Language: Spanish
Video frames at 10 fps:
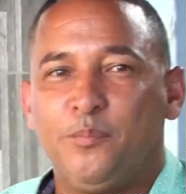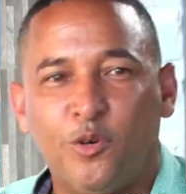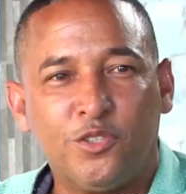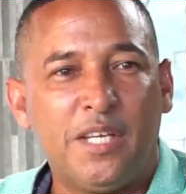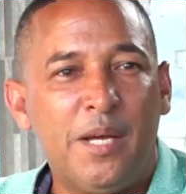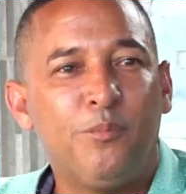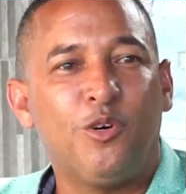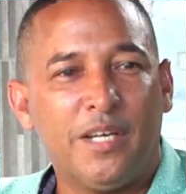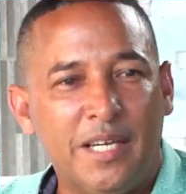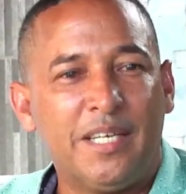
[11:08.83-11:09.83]
poco
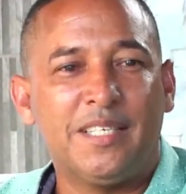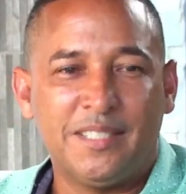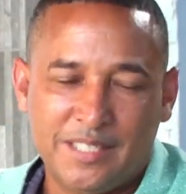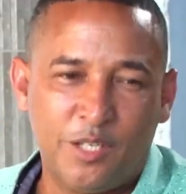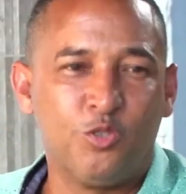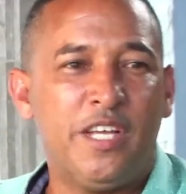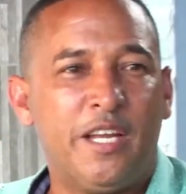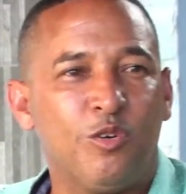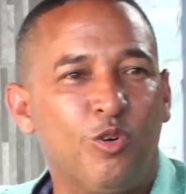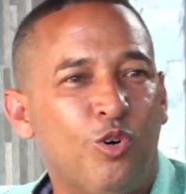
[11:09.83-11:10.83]
tiempo que se
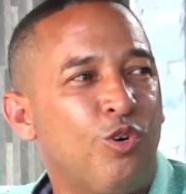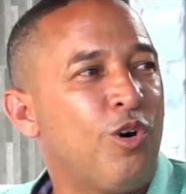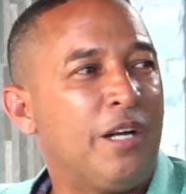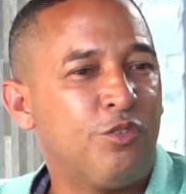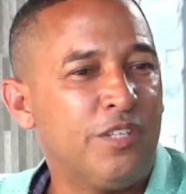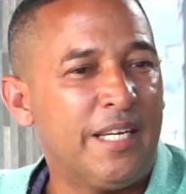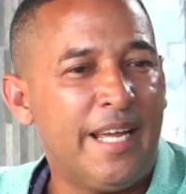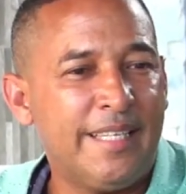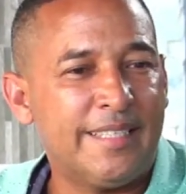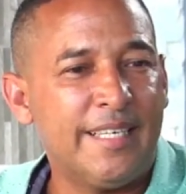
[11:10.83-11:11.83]
reunieron los altos
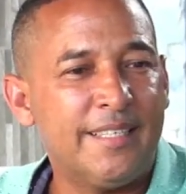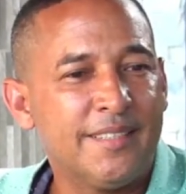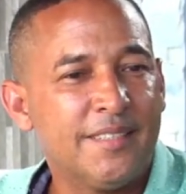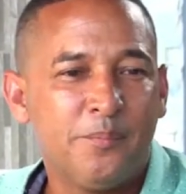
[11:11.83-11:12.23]
dirigentes